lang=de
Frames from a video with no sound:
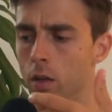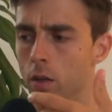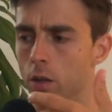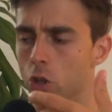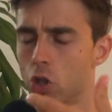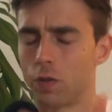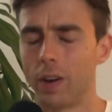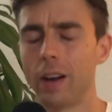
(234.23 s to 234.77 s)

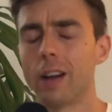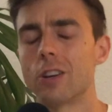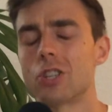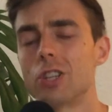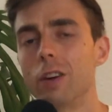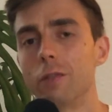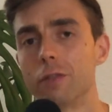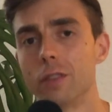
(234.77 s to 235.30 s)

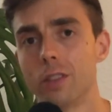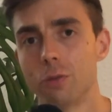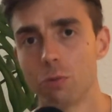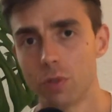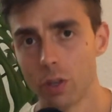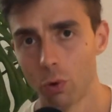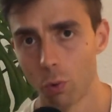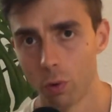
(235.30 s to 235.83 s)
Schwangerschaften zu
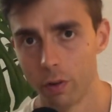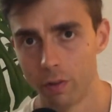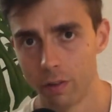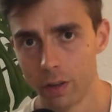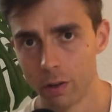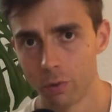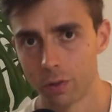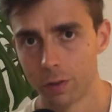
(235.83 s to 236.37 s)

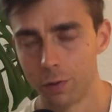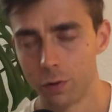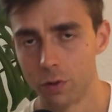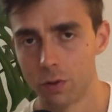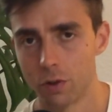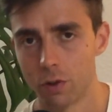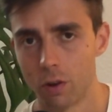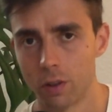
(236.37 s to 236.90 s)
synchronisieren und dafür zu
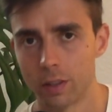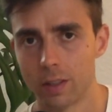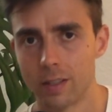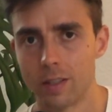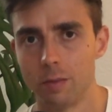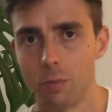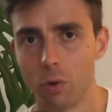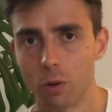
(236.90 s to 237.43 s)
sorgen, dass
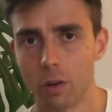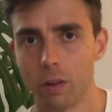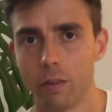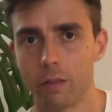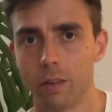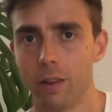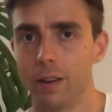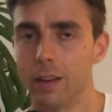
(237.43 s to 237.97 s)
sie
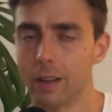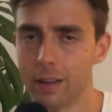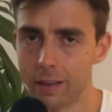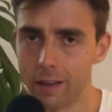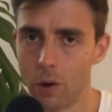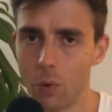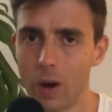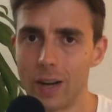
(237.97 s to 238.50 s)
möglichst eine
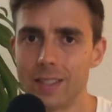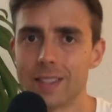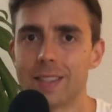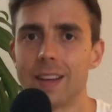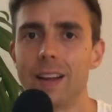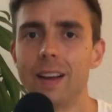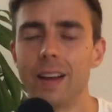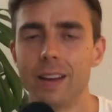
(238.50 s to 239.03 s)
genaue
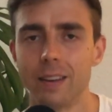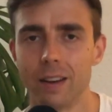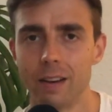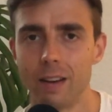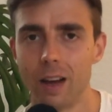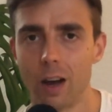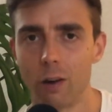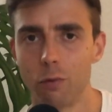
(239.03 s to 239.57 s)
Anzahl an
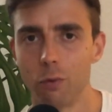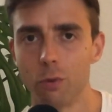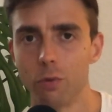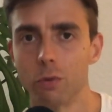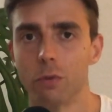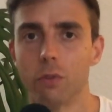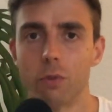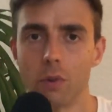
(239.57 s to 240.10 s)
Nachwuchs und
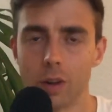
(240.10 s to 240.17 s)
zu einer